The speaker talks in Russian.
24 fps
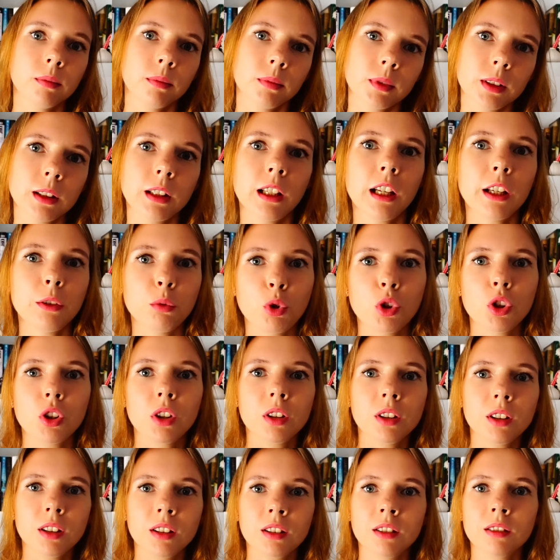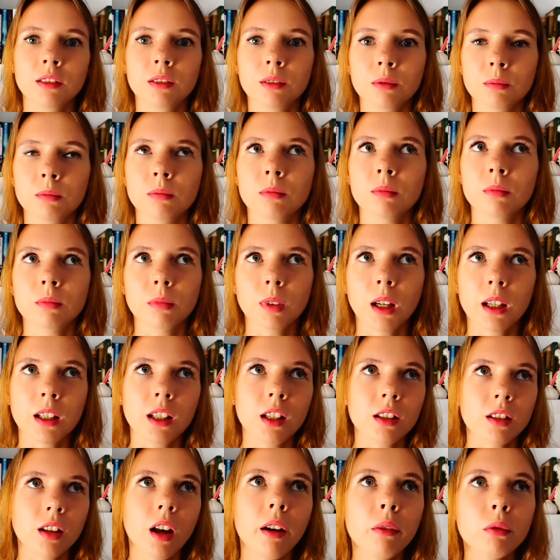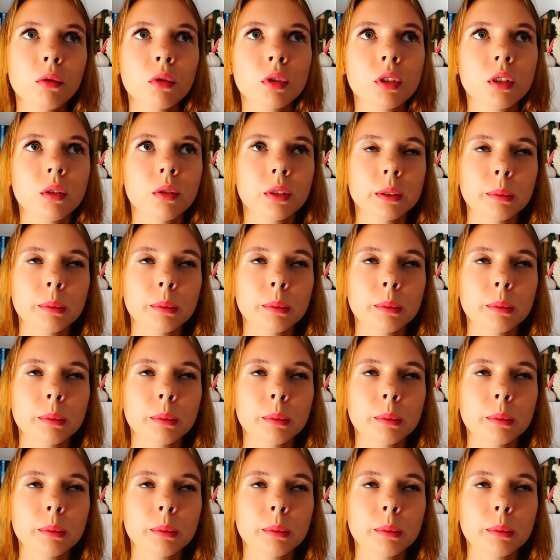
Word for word: следующий, да, конец августа,